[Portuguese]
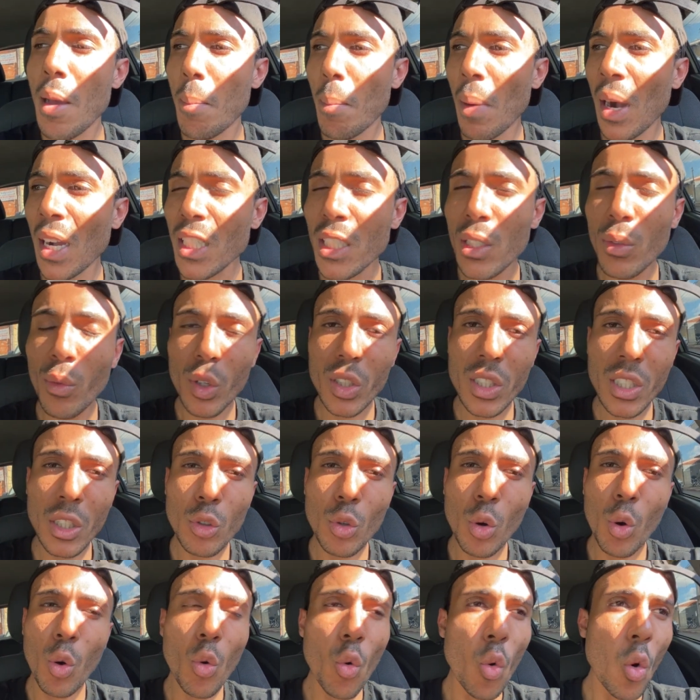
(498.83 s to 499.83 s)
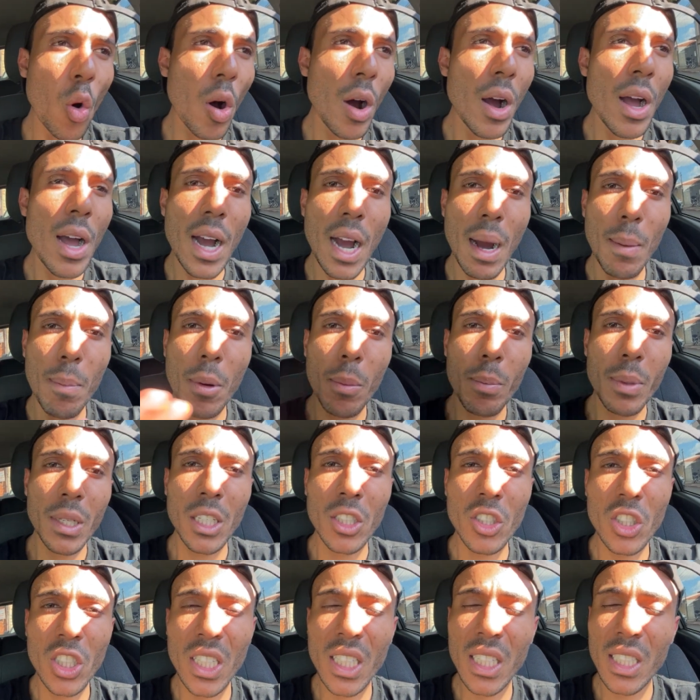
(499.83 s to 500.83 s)
Mas se você trocou a
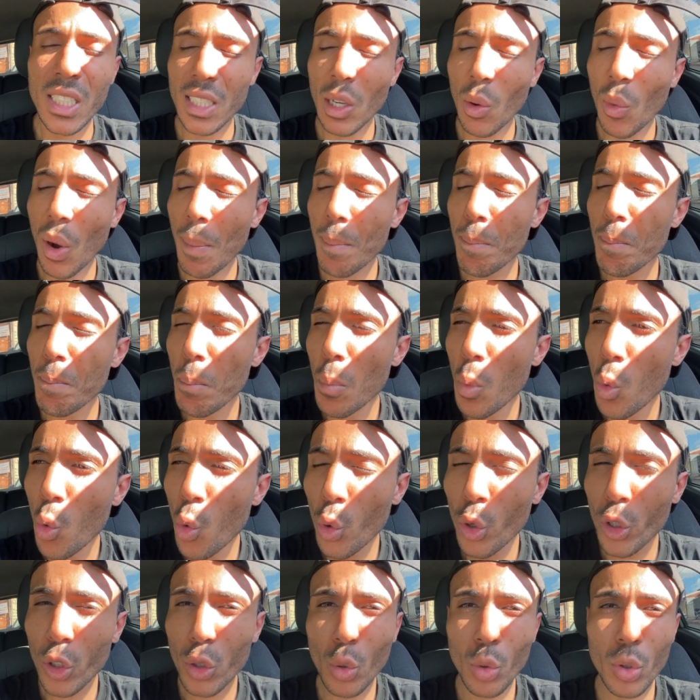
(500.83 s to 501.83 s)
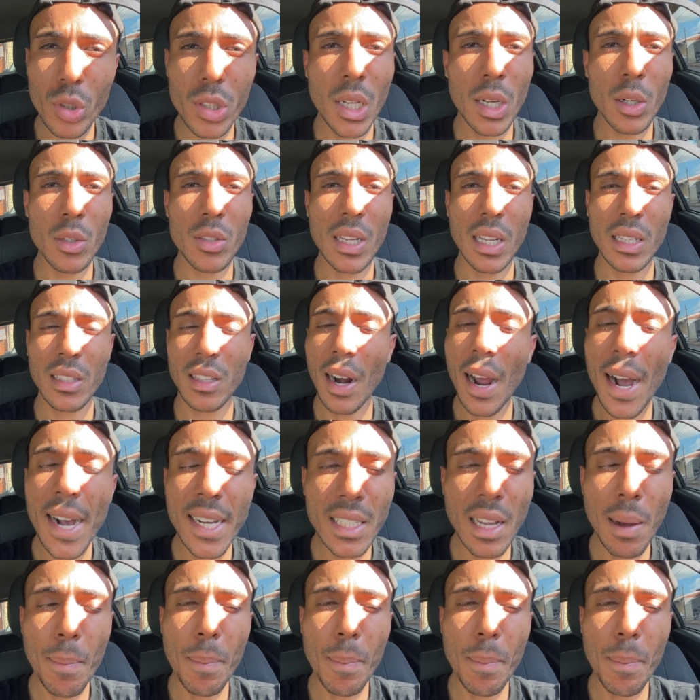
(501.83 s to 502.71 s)
bobina de ignição há muitos anos atrás,